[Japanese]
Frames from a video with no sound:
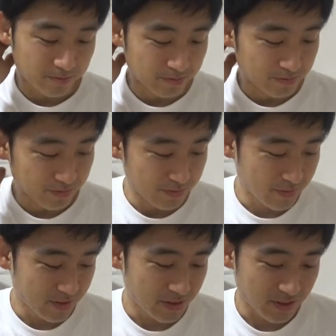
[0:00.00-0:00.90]
うん。
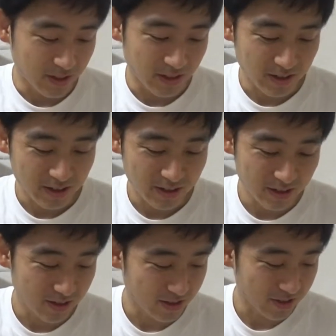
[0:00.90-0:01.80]
で、
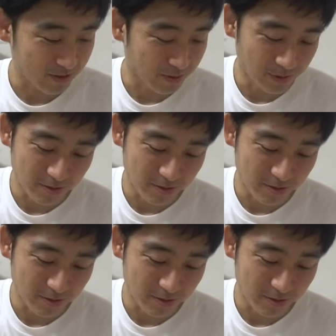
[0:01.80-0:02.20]
あと、